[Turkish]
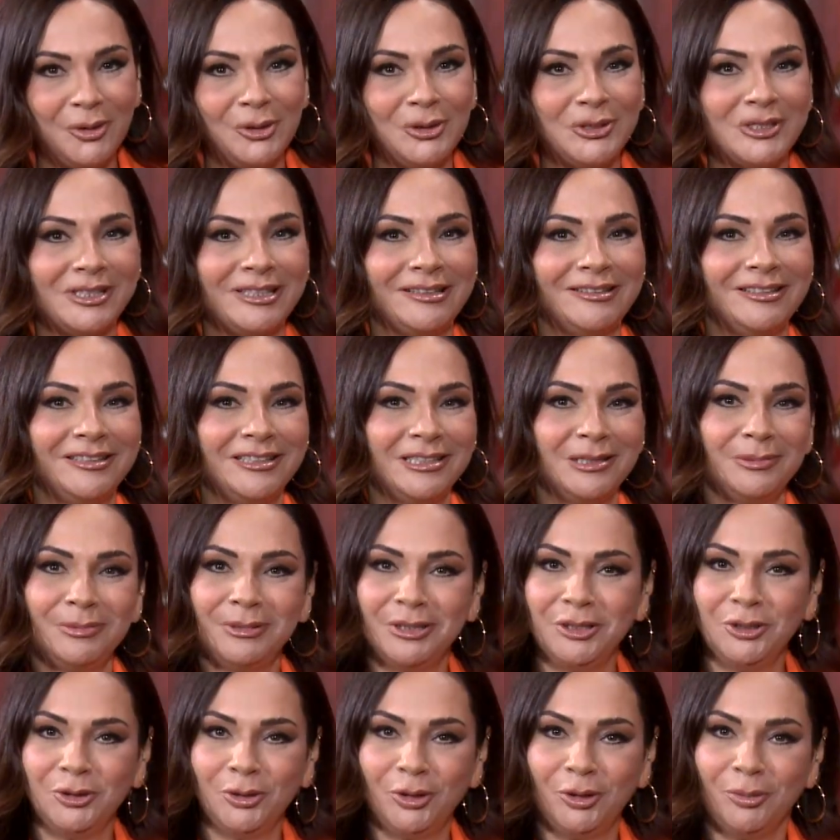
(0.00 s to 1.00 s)
Özlediniz
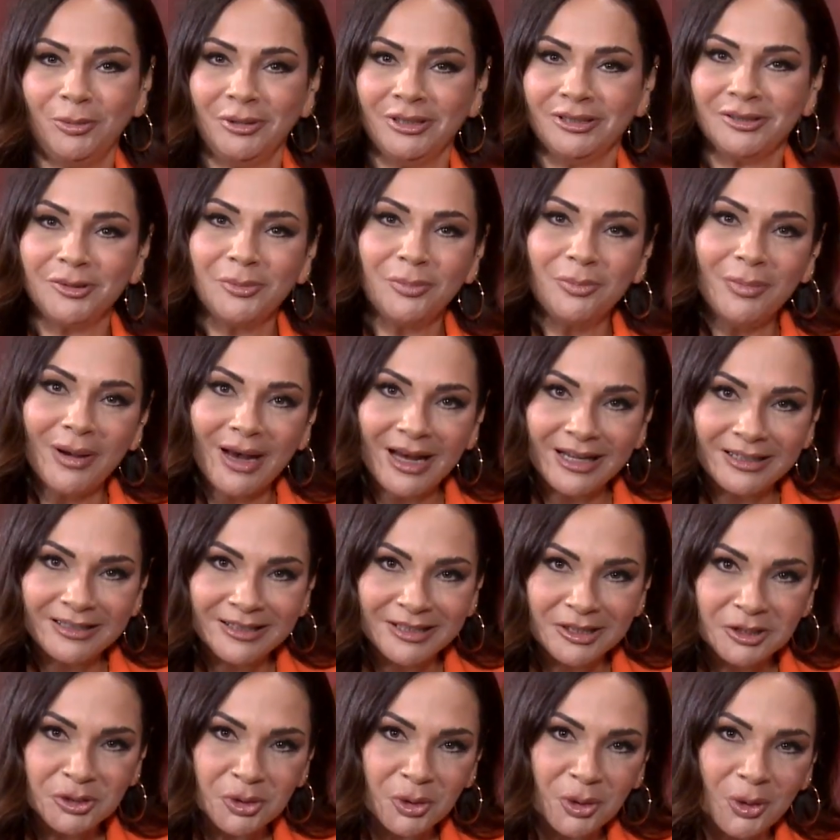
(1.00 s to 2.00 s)
biliyorum. İnanın
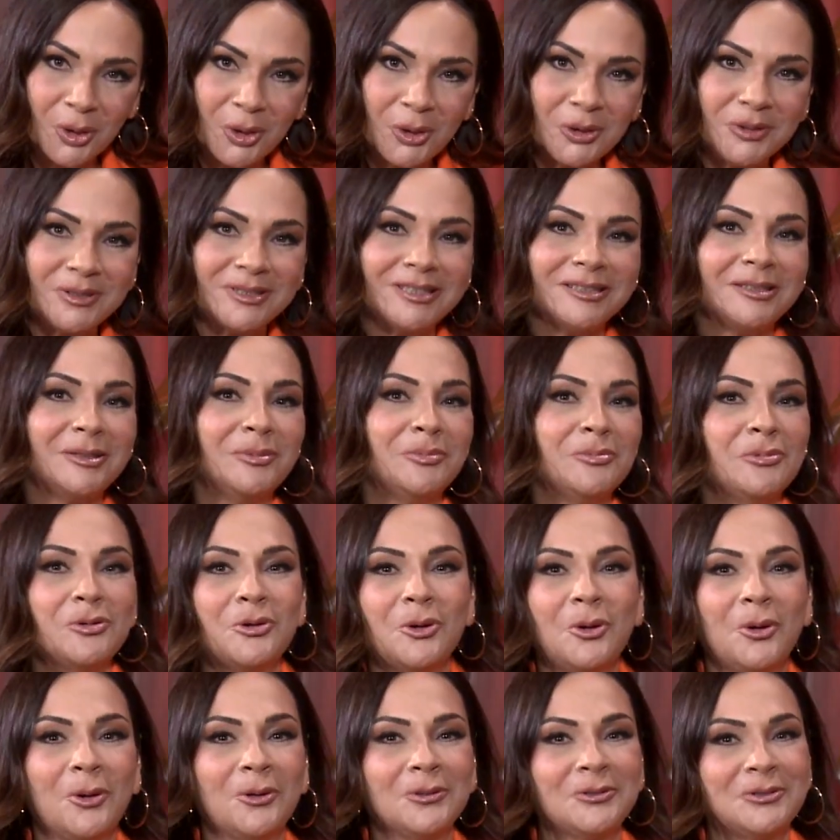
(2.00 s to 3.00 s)
ben de çok özledim bu
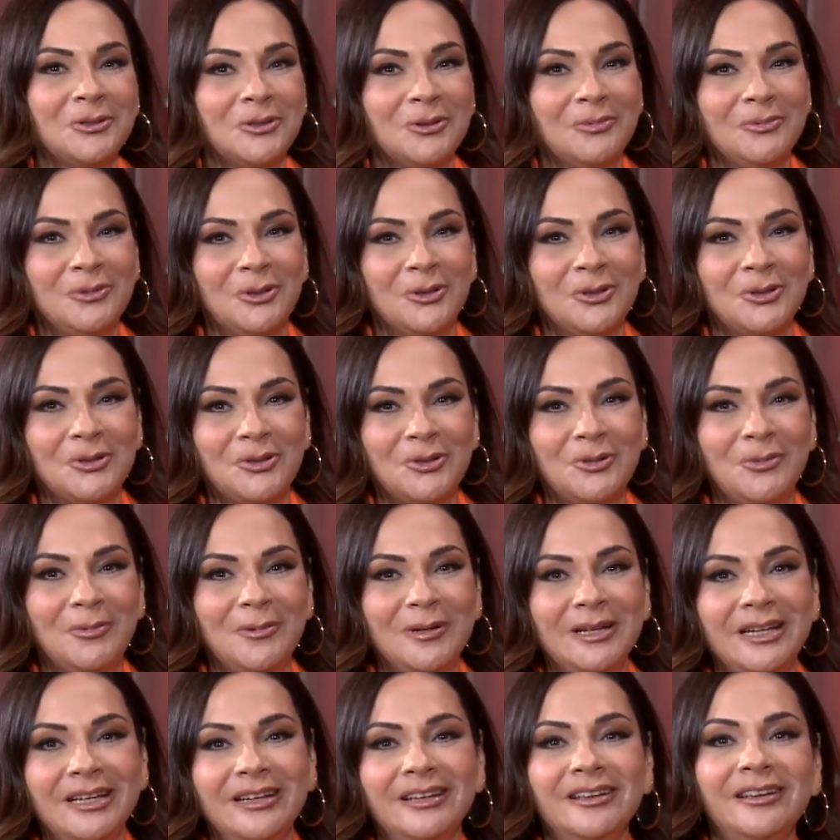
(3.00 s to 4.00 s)
koltuğumda
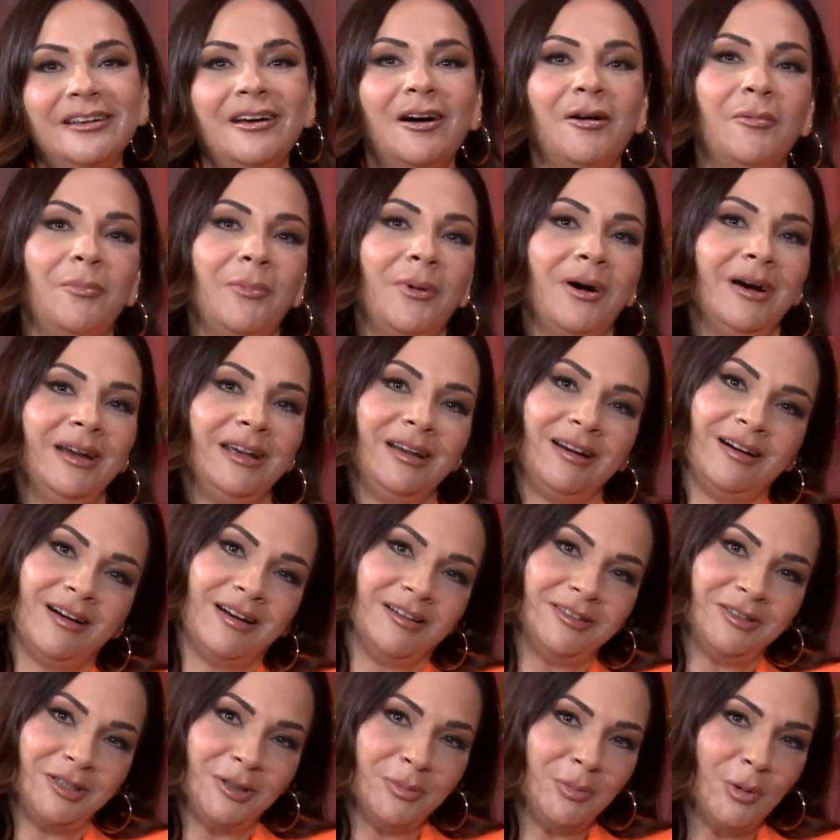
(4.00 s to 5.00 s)
oturmayı ama
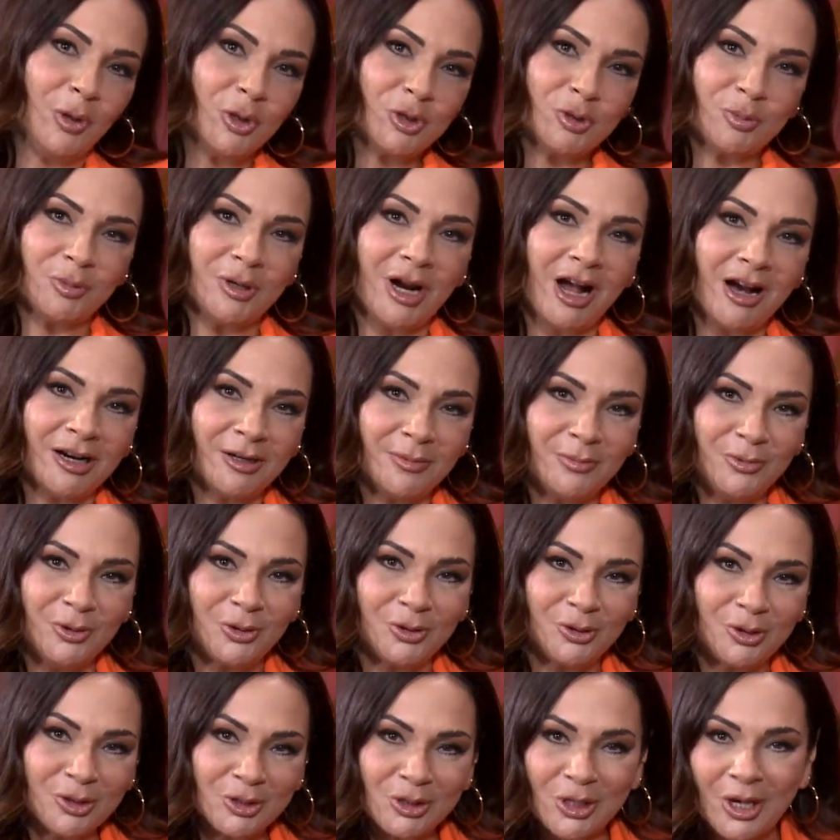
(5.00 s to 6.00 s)
ekranları boş
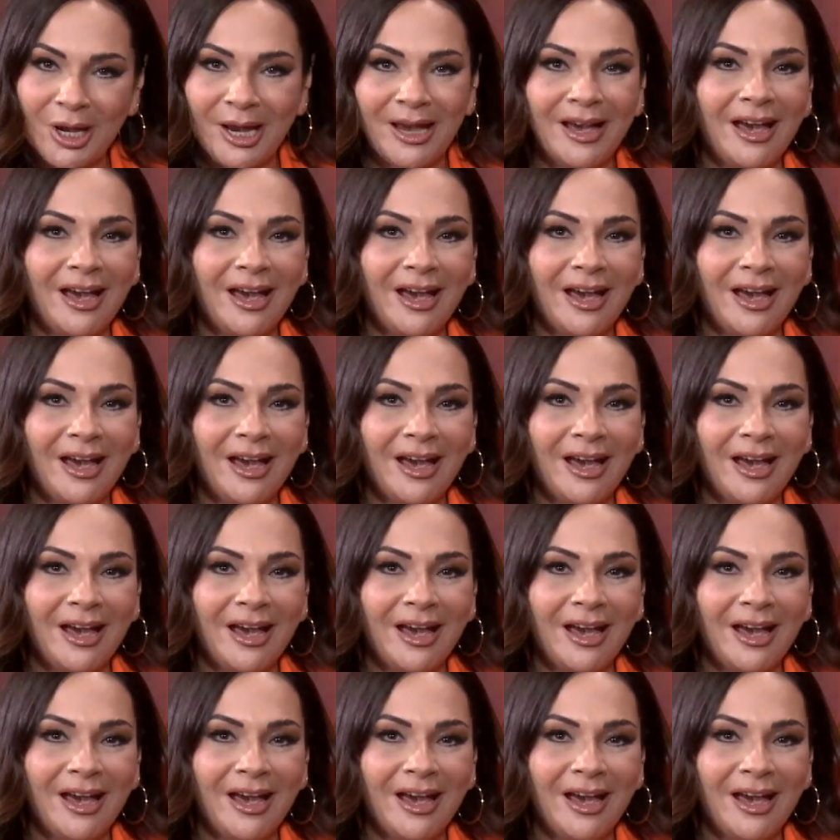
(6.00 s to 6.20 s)
bırakmıyoruz.